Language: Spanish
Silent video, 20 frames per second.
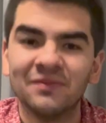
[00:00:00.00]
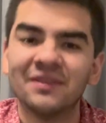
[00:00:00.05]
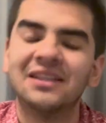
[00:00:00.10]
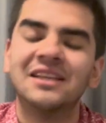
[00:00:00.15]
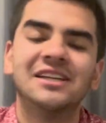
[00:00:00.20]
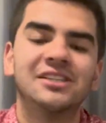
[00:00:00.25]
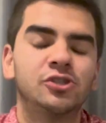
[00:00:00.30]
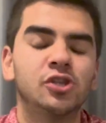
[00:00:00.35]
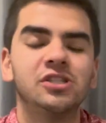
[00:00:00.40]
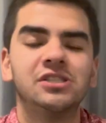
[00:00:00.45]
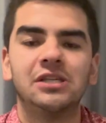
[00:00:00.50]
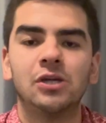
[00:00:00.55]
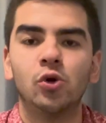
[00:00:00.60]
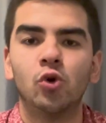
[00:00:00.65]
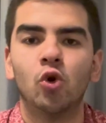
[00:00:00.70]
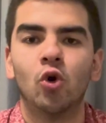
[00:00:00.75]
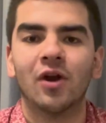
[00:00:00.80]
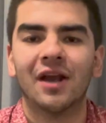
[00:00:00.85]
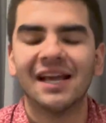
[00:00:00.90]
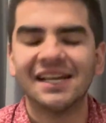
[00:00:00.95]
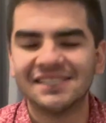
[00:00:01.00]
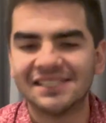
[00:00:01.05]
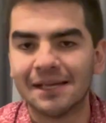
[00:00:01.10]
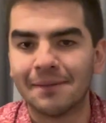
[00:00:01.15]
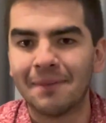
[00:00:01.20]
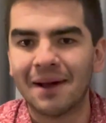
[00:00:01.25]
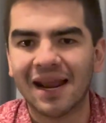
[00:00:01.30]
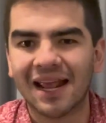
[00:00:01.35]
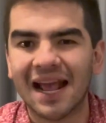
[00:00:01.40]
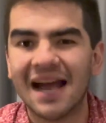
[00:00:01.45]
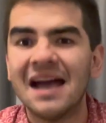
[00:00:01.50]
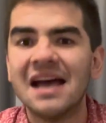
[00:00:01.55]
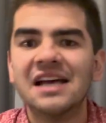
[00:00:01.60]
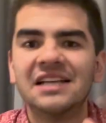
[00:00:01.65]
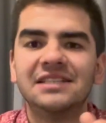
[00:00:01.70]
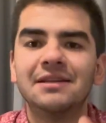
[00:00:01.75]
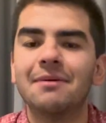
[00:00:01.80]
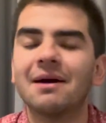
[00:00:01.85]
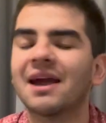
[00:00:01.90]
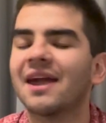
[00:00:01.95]
Y estoy seguro que esta marca
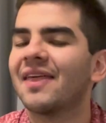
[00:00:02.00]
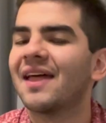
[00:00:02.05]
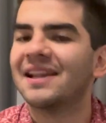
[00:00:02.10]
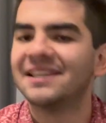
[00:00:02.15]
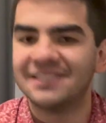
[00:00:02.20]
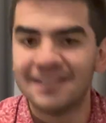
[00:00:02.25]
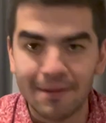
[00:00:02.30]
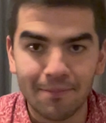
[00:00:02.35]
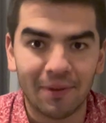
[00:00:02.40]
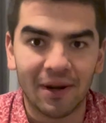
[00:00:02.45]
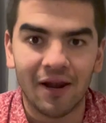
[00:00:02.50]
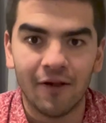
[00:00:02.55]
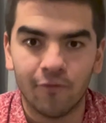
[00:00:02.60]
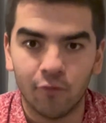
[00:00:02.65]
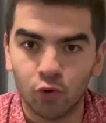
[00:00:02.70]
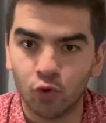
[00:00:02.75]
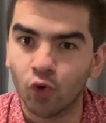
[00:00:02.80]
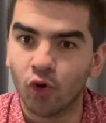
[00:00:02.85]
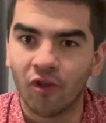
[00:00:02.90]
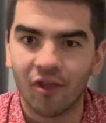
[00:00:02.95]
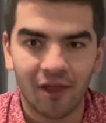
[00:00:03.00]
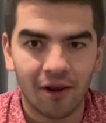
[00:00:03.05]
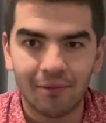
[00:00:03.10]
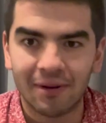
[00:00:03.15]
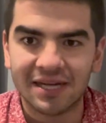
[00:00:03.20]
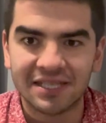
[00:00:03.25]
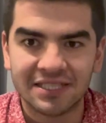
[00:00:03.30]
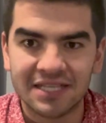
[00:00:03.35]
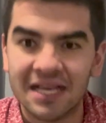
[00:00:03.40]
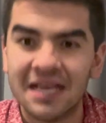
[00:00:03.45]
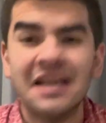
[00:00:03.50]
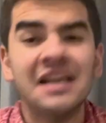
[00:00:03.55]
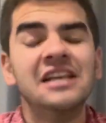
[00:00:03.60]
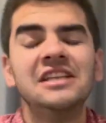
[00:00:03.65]
se va a quedar siempre en el futuro del Barça.